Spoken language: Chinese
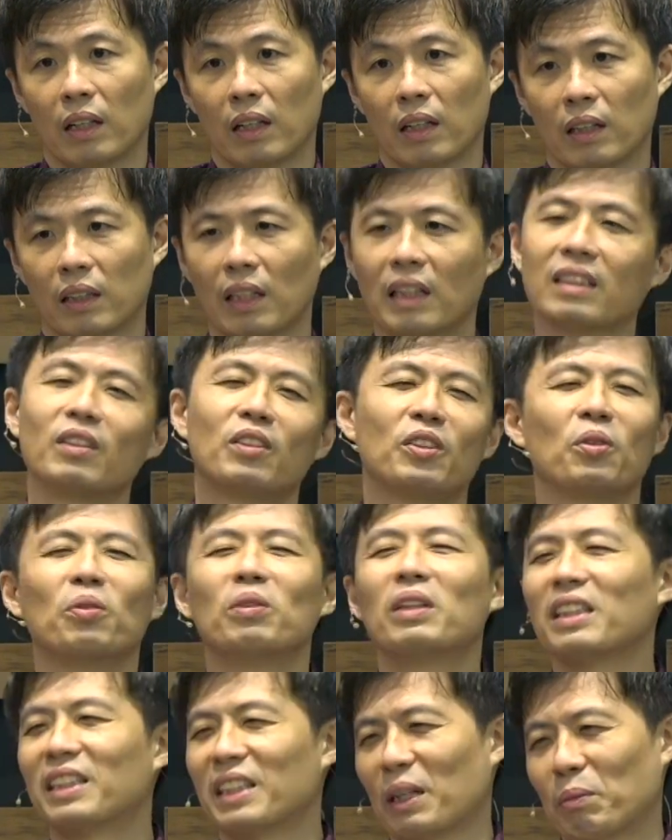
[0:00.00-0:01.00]
啊，但是
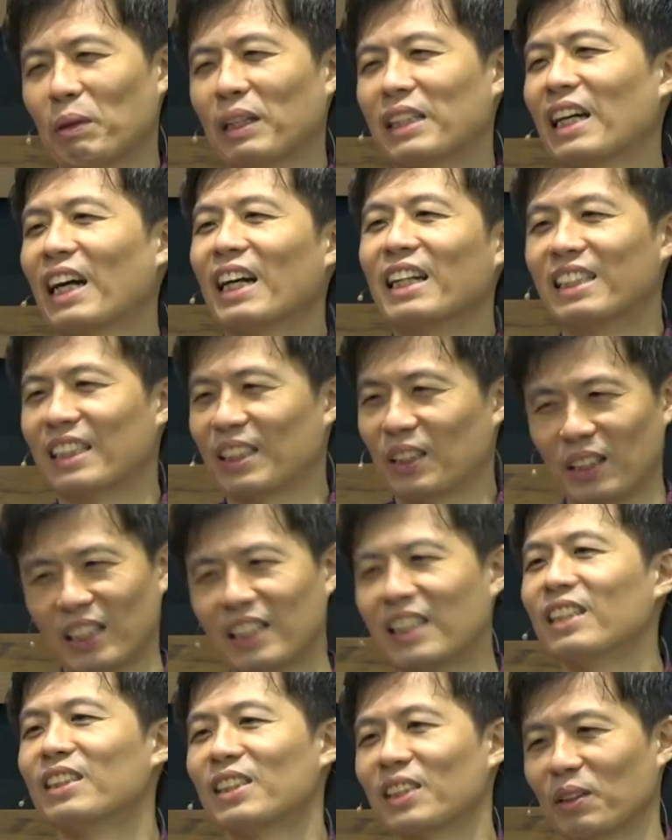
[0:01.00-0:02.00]
兄弟姐妹在一起一
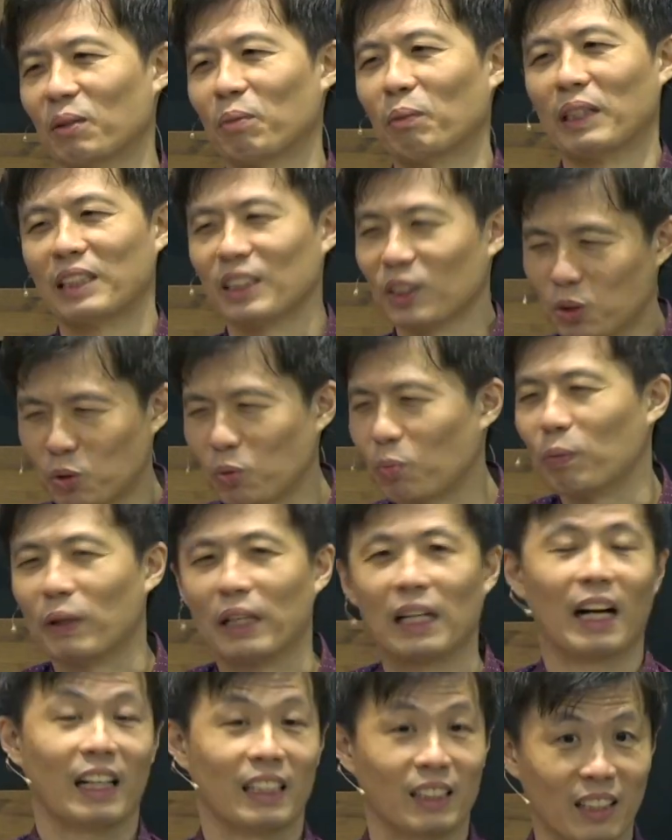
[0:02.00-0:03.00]
定是每次 i
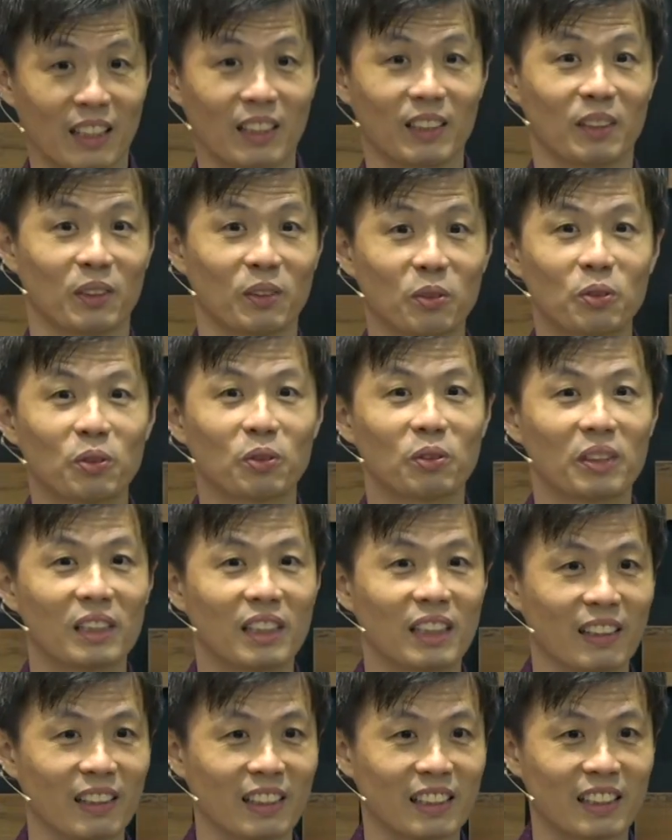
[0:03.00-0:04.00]
必打，这就就
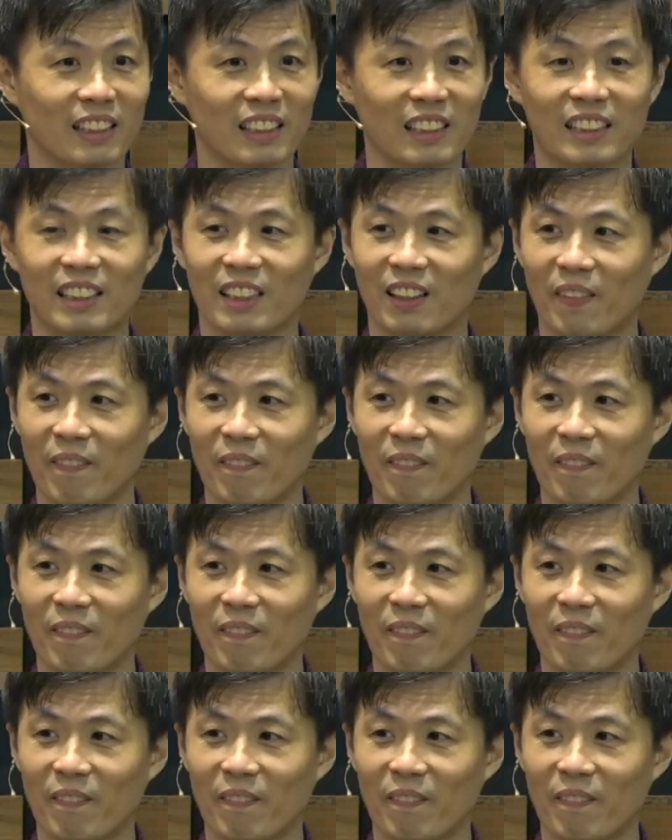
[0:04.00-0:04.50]
是这些，